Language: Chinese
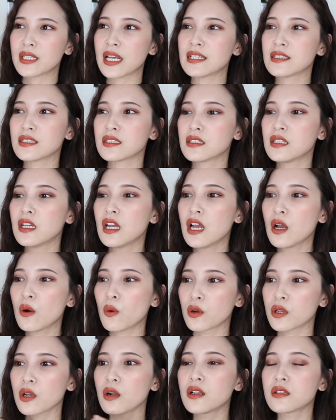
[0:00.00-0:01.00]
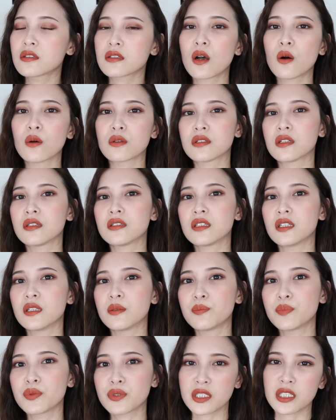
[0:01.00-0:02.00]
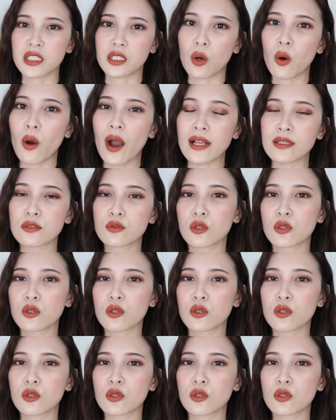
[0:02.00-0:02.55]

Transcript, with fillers: 但是我用了之后我真的不喜欢，